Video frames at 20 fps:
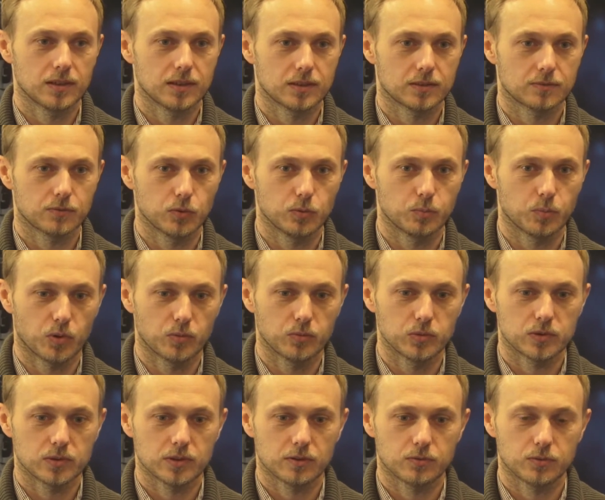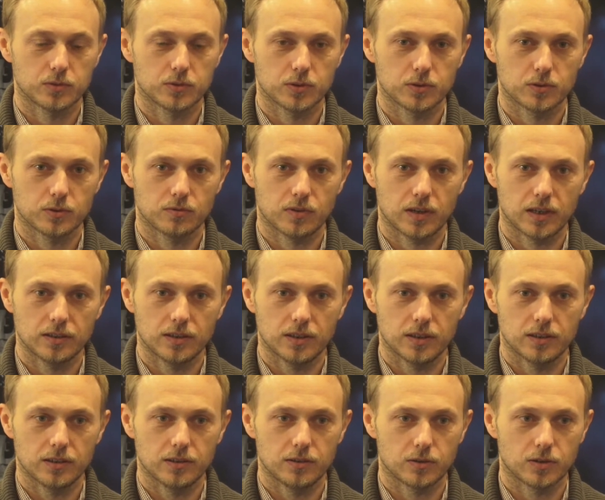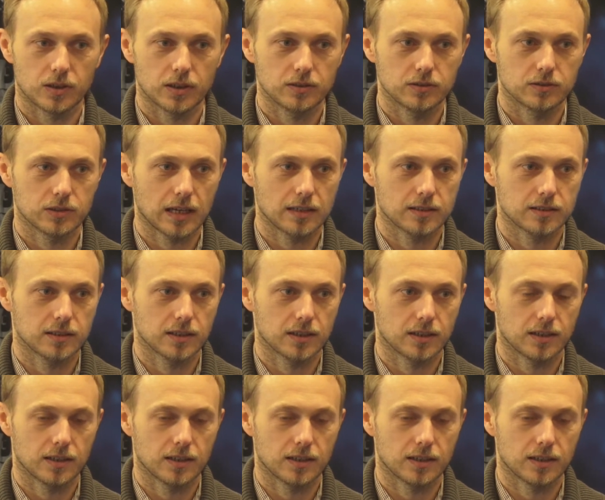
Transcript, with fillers: swój pomysł na funkcjonowanie i organizację